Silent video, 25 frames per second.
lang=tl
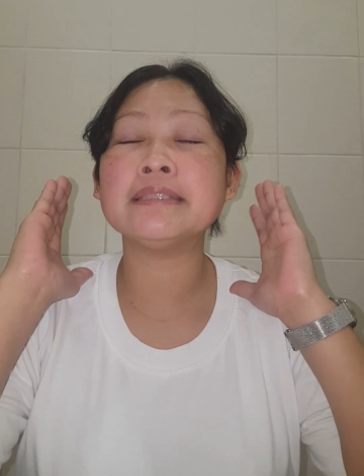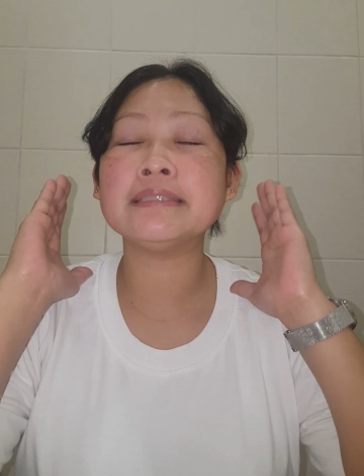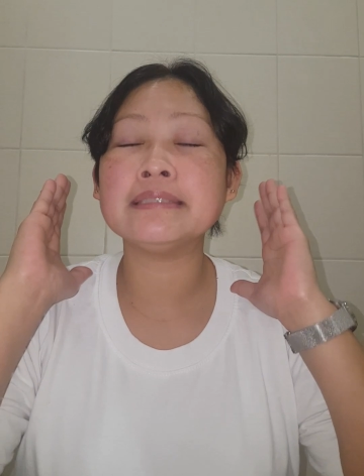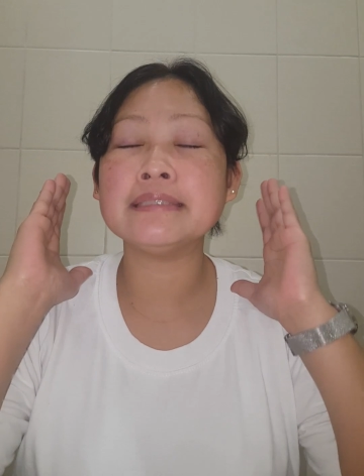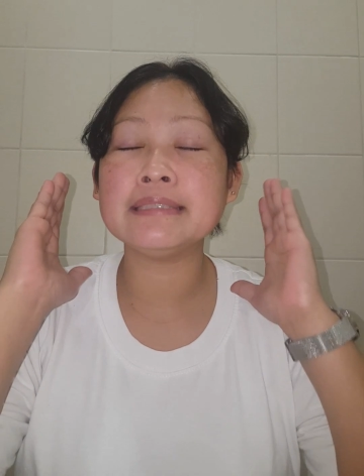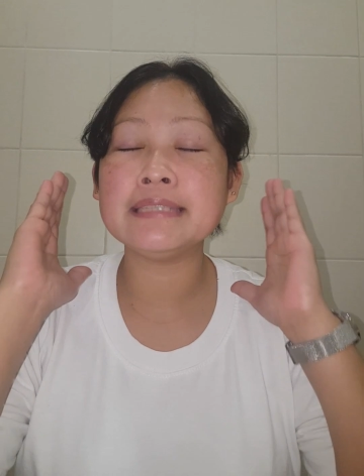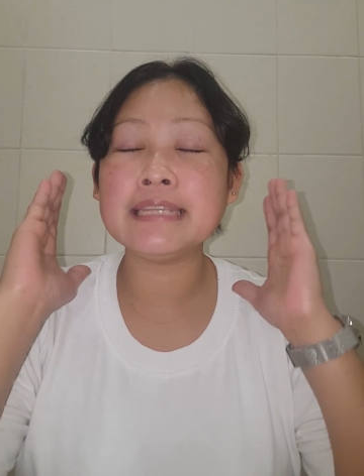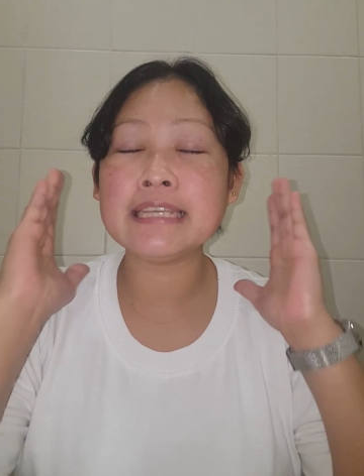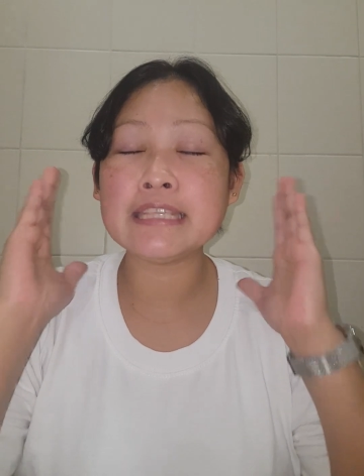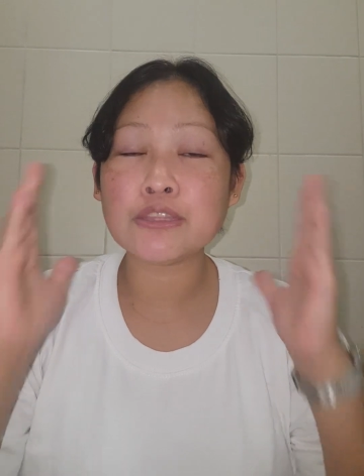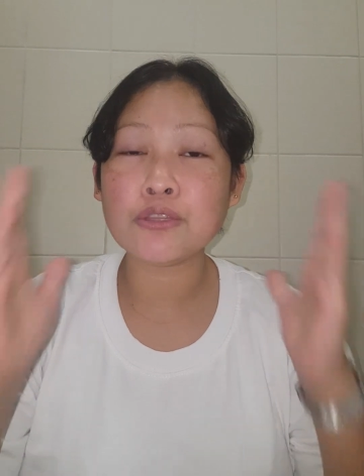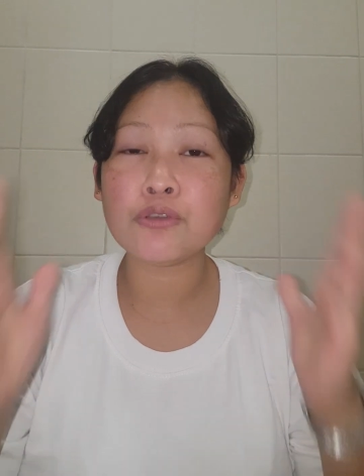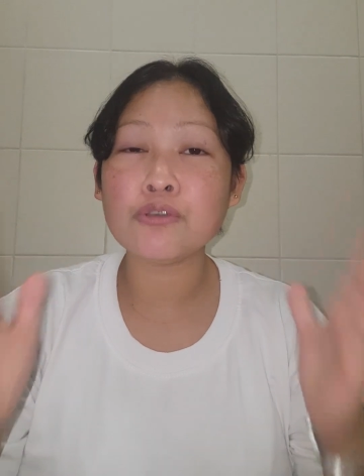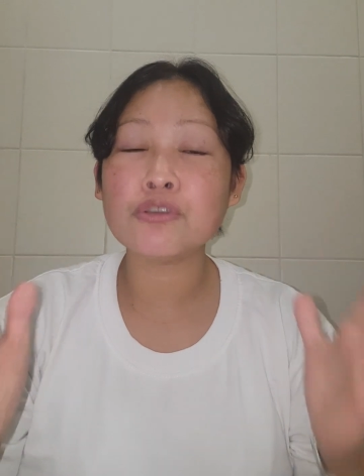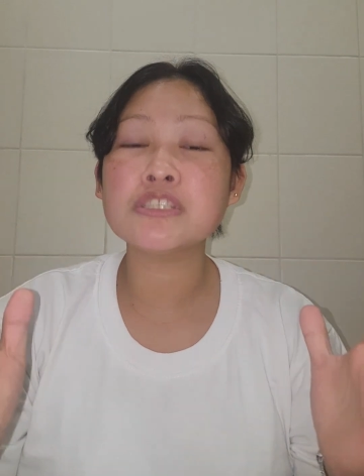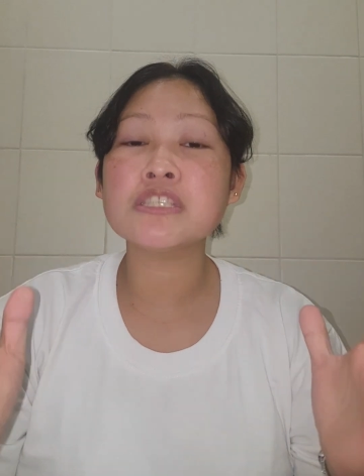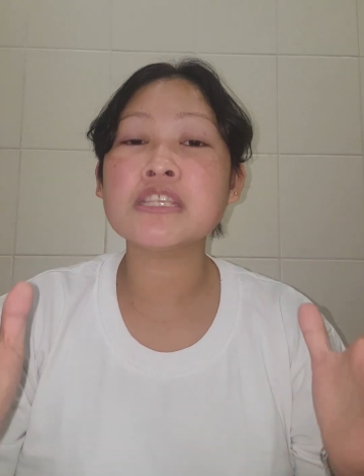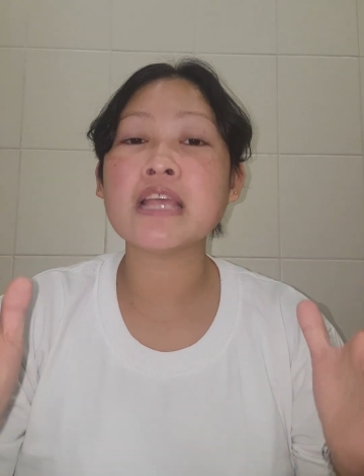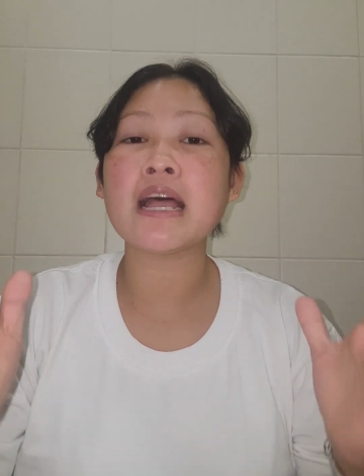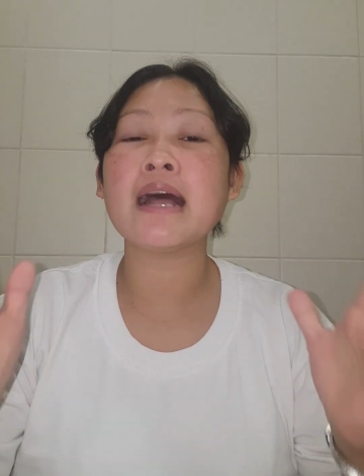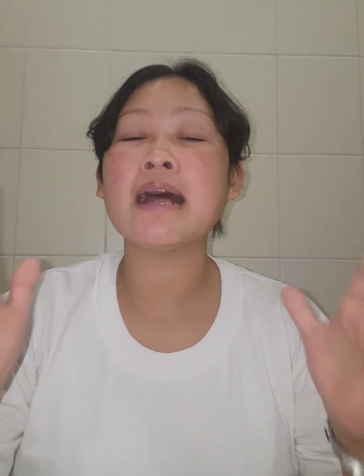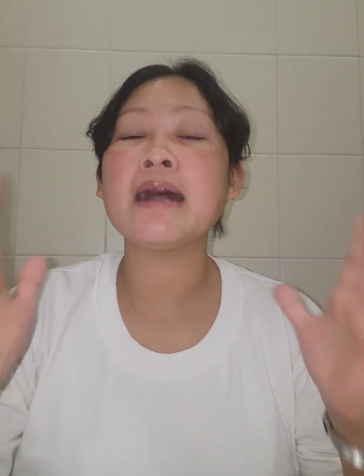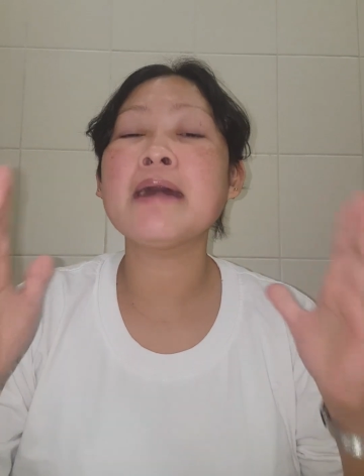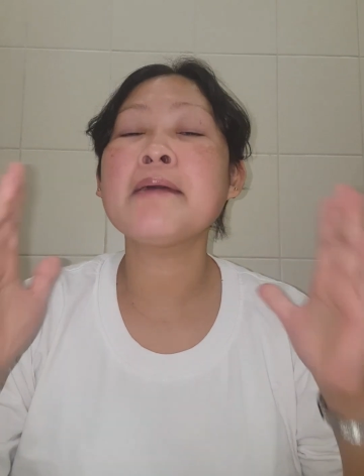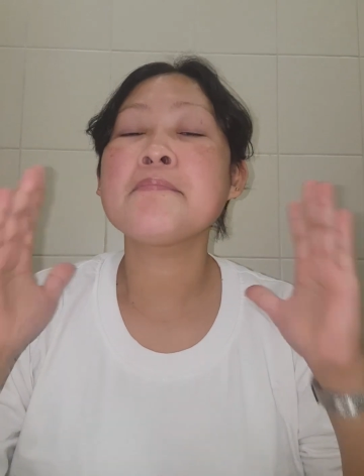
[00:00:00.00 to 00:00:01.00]
dito
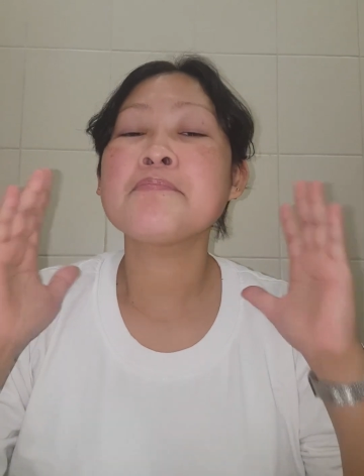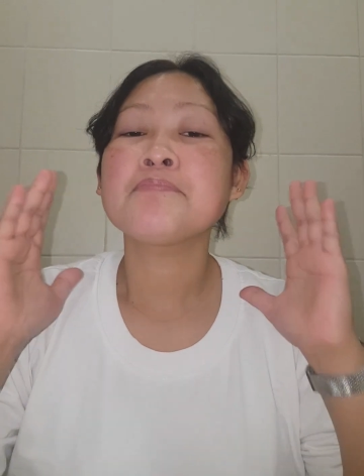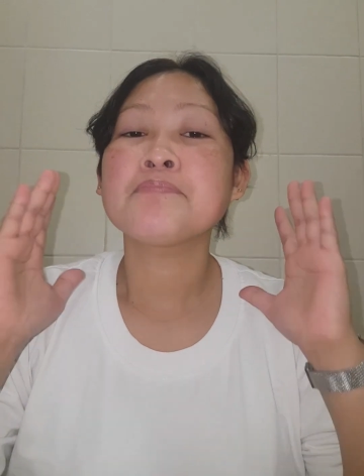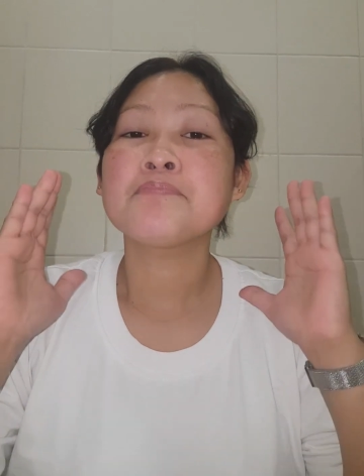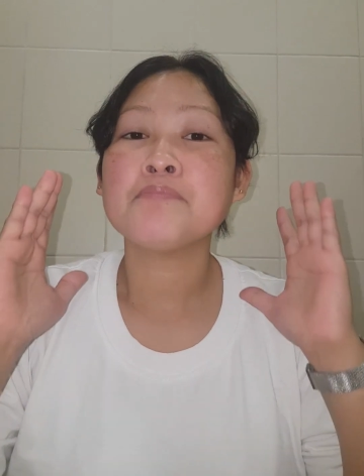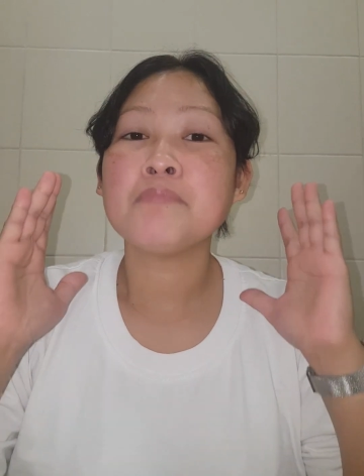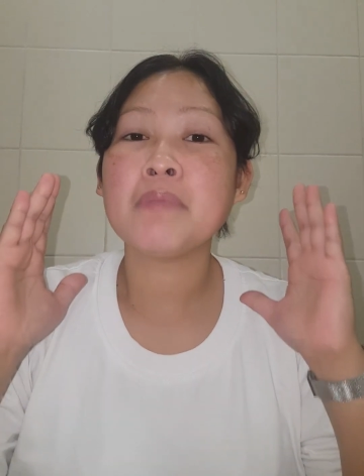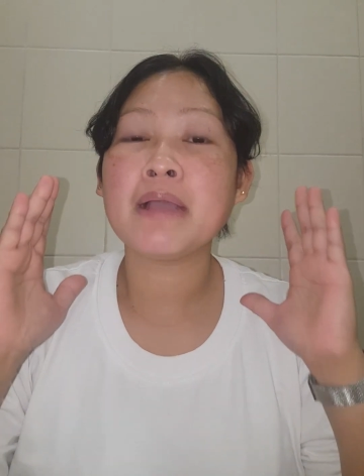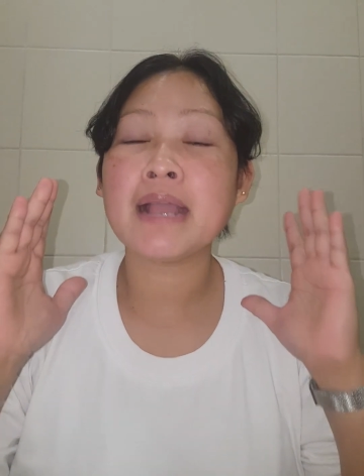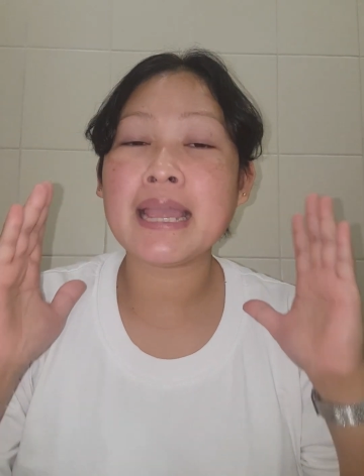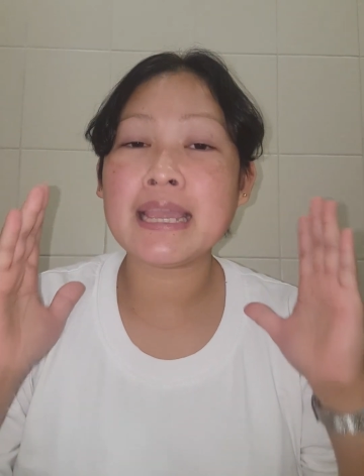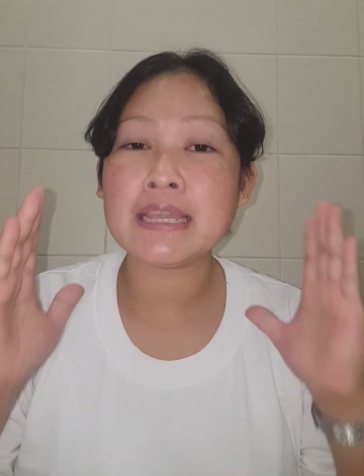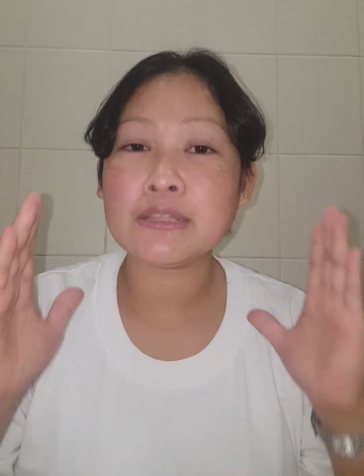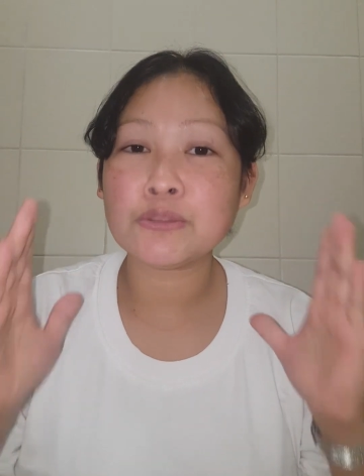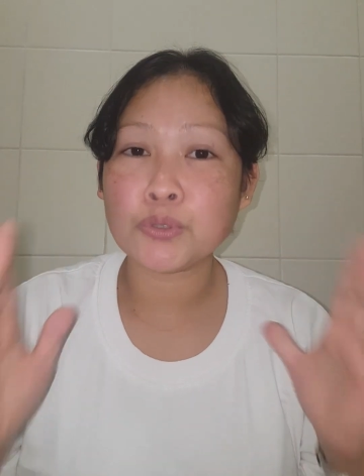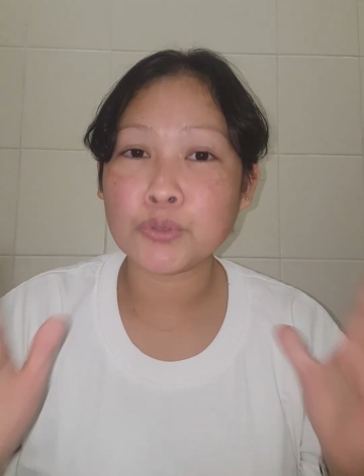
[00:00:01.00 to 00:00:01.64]
sa mga